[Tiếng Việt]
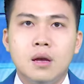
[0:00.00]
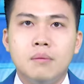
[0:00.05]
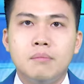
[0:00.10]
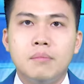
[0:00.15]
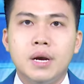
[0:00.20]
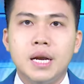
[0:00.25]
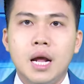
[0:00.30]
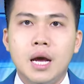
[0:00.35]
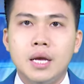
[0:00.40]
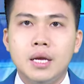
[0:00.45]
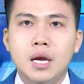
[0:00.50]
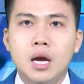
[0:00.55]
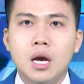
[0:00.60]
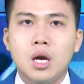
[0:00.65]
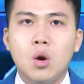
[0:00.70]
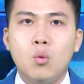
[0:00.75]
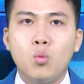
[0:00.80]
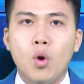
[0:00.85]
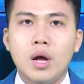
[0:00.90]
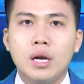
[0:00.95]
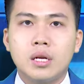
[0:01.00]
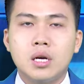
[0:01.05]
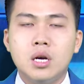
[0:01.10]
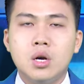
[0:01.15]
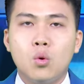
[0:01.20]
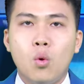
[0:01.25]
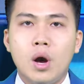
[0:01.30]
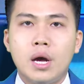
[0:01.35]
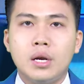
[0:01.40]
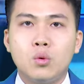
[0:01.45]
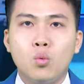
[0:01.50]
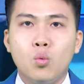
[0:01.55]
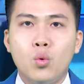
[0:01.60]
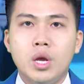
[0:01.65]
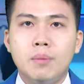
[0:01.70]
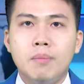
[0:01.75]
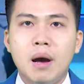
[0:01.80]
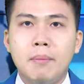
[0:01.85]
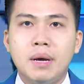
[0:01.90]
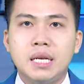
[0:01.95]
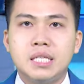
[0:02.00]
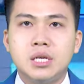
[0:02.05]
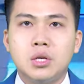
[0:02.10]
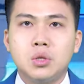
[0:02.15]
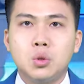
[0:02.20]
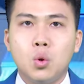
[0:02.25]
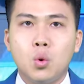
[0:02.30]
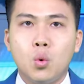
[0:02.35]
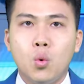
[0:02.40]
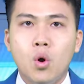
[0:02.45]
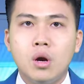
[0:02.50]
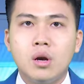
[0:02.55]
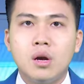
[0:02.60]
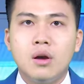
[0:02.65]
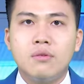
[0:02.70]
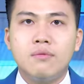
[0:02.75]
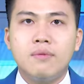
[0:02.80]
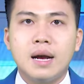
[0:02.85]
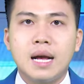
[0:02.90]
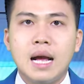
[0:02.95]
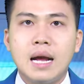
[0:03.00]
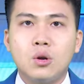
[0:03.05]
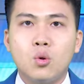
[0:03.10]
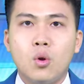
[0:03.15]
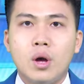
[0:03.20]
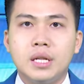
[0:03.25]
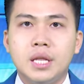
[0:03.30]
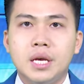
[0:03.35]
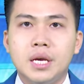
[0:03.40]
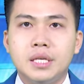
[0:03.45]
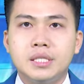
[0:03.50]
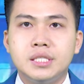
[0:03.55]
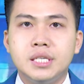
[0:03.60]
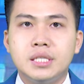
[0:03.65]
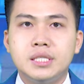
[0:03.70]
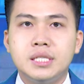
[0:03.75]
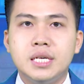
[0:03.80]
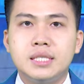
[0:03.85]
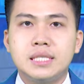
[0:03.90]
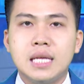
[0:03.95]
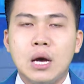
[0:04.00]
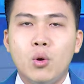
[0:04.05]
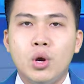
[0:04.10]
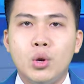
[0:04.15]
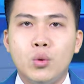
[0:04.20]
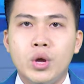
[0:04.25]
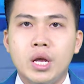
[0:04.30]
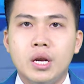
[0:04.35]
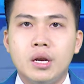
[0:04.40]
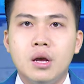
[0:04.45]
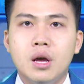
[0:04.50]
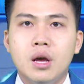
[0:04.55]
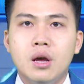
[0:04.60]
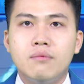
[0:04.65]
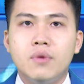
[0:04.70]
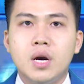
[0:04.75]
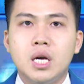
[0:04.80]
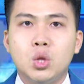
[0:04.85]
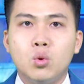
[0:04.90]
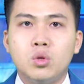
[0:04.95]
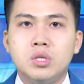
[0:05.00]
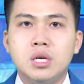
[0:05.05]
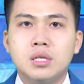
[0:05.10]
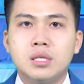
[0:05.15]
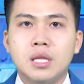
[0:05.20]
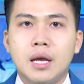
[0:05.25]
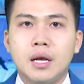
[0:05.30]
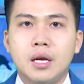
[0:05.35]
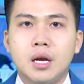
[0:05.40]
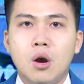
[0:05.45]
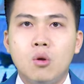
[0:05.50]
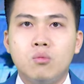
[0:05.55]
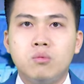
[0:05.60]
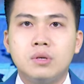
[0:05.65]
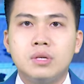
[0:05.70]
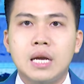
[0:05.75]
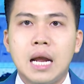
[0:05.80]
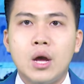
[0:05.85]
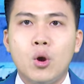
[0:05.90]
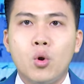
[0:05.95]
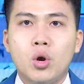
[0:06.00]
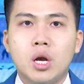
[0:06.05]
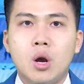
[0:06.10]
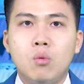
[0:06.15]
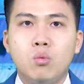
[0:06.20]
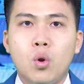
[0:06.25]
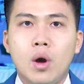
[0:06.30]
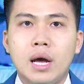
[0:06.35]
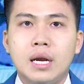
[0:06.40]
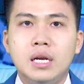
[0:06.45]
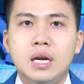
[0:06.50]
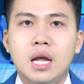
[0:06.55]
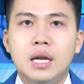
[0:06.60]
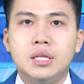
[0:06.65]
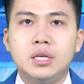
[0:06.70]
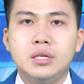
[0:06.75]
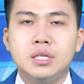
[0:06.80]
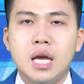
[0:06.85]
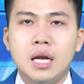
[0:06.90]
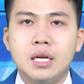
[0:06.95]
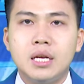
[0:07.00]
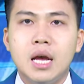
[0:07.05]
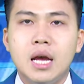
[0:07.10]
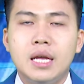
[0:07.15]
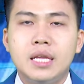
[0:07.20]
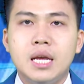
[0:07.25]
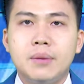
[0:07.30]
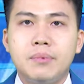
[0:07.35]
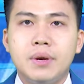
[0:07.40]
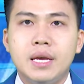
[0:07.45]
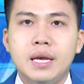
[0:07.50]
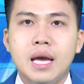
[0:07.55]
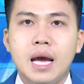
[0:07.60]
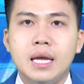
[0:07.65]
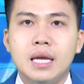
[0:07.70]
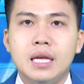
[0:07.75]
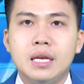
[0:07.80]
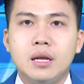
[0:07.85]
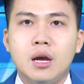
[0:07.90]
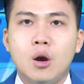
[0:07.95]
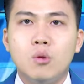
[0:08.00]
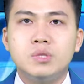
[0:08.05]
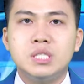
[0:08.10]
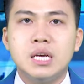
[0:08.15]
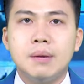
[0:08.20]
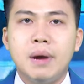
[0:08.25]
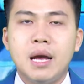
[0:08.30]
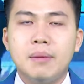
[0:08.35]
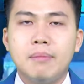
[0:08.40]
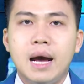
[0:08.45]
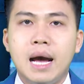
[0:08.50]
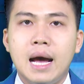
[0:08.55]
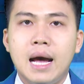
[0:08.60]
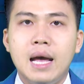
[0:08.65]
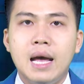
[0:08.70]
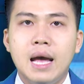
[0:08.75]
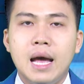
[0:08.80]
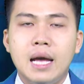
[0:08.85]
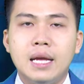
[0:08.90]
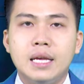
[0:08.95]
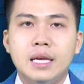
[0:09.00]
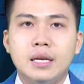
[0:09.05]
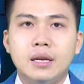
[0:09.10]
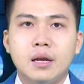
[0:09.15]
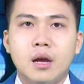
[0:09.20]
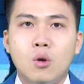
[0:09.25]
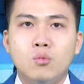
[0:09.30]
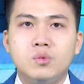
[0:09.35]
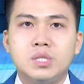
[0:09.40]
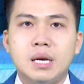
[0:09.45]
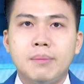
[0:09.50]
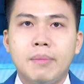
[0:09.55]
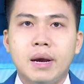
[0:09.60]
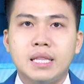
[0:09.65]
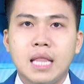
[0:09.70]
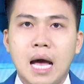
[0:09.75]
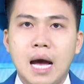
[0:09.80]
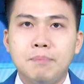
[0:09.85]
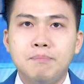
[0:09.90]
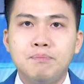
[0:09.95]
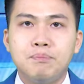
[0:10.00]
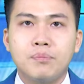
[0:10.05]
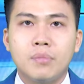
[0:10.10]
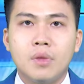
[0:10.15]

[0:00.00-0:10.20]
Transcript: Mới đây, Công đoàn Cơ quan Ủy ban Mặt trận Tổ quốc và các đoàn thể chính trị xã hội huyện vừa tổ chức thành công Đại hội Công đoàn lần thứ nhất nhiệm kỳ 2023-2028.